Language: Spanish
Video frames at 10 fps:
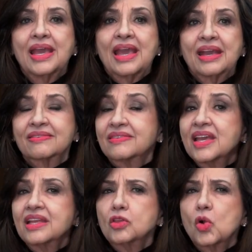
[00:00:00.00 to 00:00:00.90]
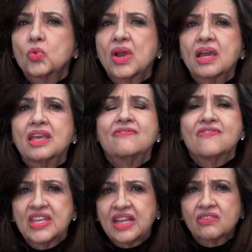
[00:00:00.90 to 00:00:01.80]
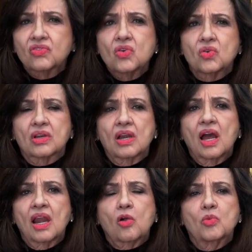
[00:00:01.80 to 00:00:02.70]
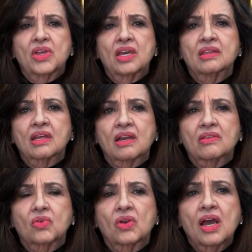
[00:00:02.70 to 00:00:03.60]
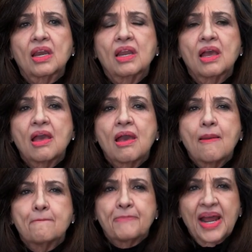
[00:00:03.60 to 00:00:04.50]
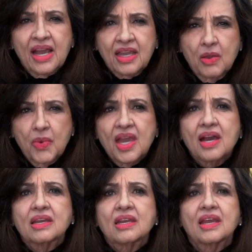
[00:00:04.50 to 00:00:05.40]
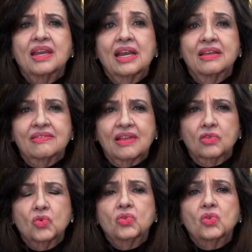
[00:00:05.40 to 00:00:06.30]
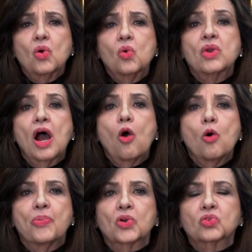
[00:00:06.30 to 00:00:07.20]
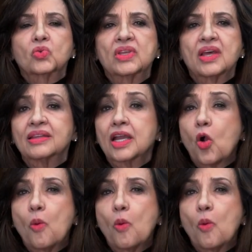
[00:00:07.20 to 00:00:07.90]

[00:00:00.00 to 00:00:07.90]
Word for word: extiendo una invitación a la comunidad internacional para que vean en el estatuto una oportunidad de